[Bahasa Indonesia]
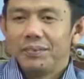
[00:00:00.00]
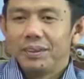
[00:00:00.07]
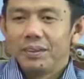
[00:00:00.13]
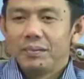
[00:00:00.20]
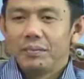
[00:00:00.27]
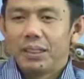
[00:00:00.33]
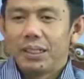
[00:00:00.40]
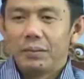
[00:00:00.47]

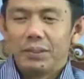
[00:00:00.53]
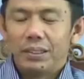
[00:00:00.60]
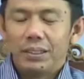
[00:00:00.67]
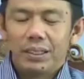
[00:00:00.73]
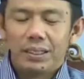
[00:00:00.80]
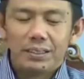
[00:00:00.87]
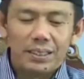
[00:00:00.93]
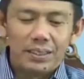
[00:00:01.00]
Maka
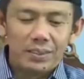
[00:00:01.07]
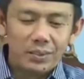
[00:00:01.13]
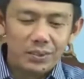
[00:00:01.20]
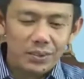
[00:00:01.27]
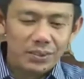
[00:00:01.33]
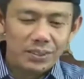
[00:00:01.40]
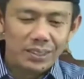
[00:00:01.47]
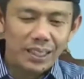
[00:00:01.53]
berikan satu
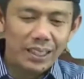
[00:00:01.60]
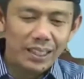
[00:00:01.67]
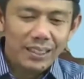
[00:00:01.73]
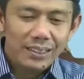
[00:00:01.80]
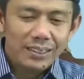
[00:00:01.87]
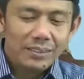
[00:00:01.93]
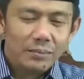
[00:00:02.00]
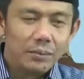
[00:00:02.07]

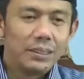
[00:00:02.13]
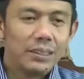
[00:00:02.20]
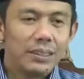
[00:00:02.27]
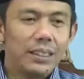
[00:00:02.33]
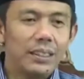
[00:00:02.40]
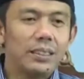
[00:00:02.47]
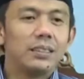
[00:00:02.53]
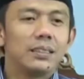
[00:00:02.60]
juta,
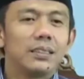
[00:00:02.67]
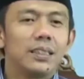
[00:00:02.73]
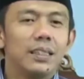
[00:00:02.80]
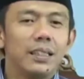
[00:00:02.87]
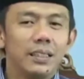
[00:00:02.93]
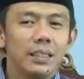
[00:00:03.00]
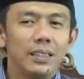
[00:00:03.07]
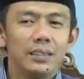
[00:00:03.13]
kemudian insya
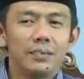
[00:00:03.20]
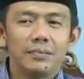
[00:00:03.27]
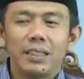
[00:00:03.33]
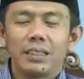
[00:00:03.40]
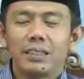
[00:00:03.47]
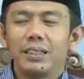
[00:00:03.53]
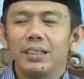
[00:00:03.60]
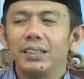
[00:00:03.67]
Allah
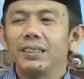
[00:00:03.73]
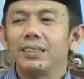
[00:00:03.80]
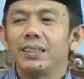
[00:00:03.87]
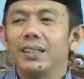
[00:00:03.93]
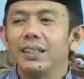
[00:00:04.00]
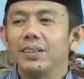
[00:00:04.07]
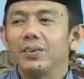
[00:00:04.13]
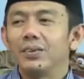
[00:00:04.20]
warga
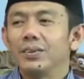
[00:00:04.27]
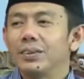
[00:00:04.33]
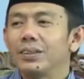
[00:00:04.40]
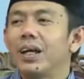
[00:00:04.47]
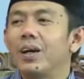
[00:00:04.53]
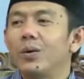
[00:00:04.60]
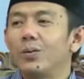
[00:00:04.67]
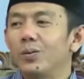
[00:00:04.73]
kita itu
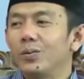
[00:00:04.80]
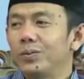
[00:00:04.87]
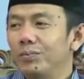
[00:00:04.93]
tahu